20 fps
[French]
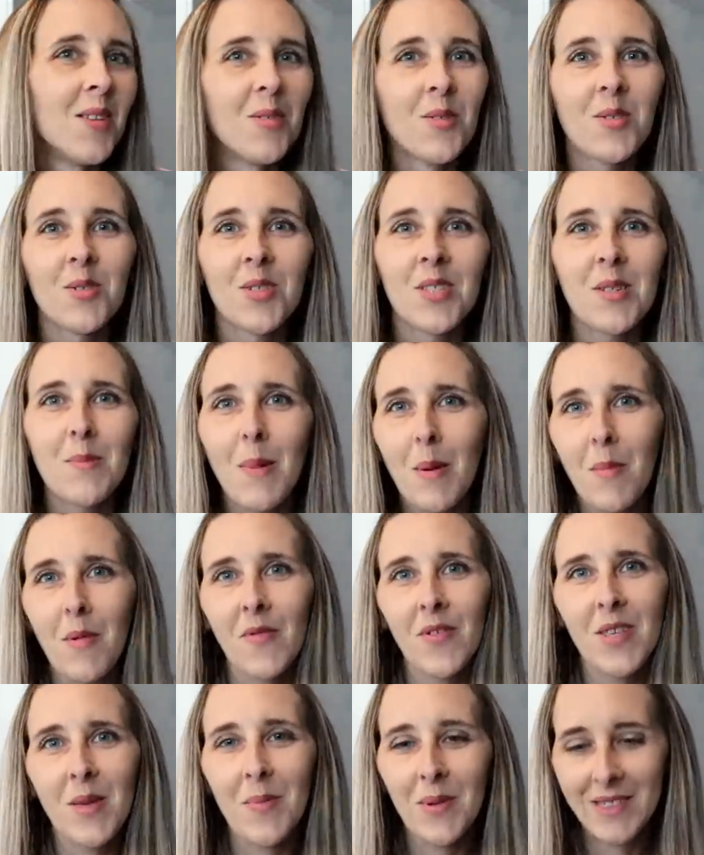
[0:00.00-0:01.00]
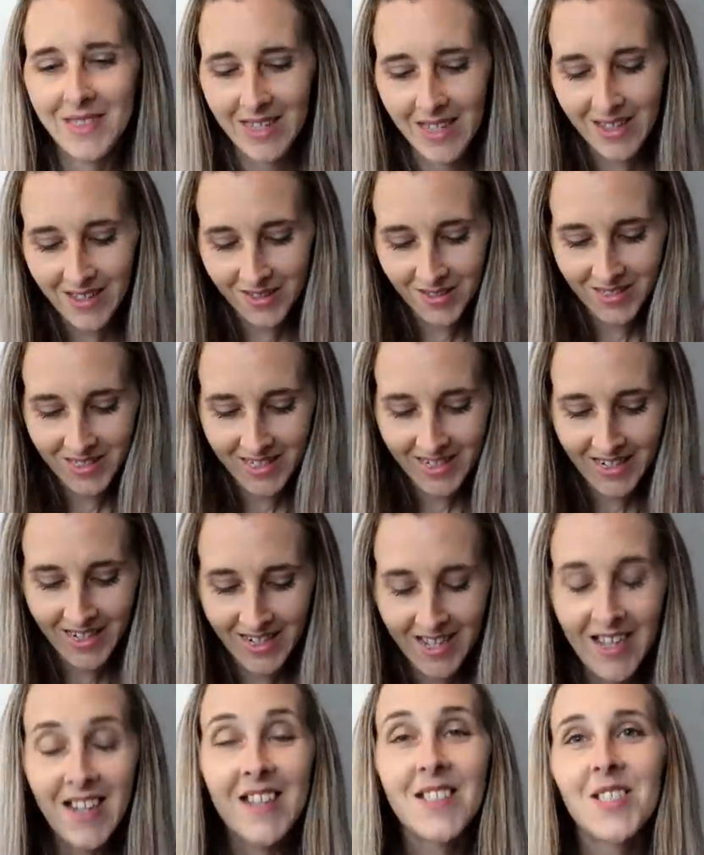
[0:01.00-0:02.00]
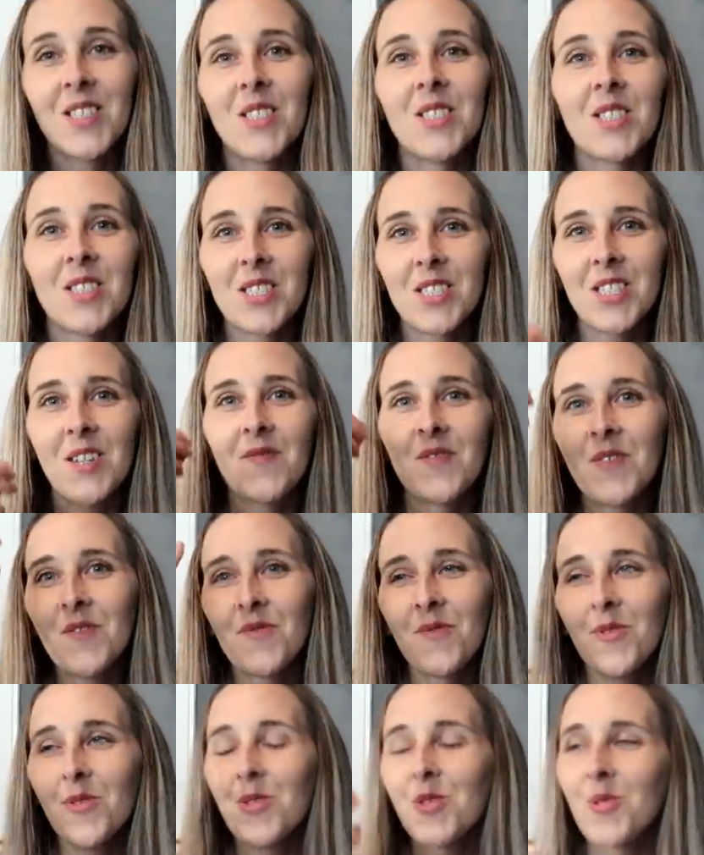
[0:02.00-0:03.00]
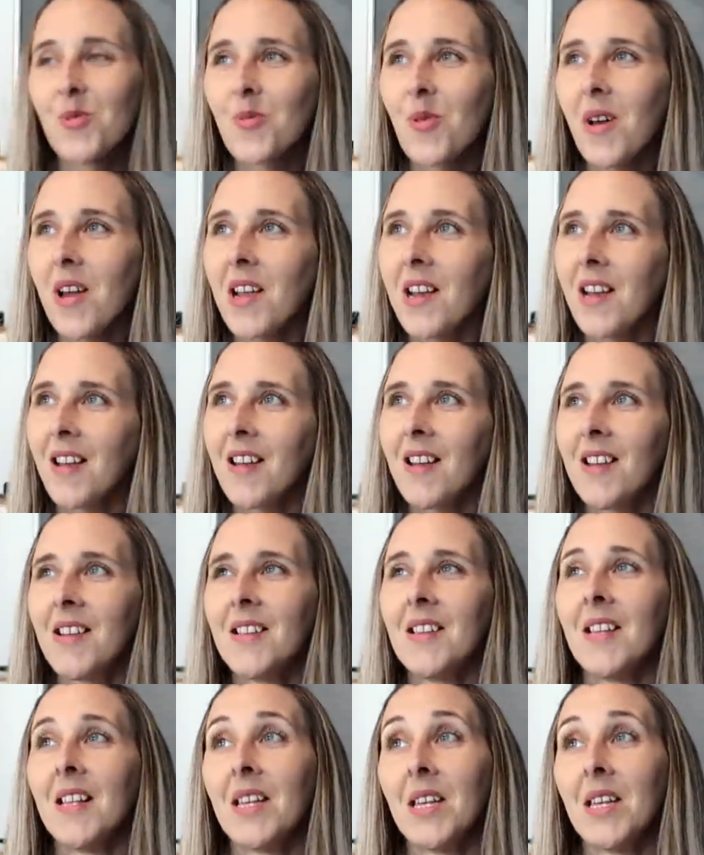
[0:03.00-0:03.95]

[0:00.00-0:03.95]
Donc je dis, bah m'envoyez pas ça hein, dans ces cas-là. J'avais une fausse joie là.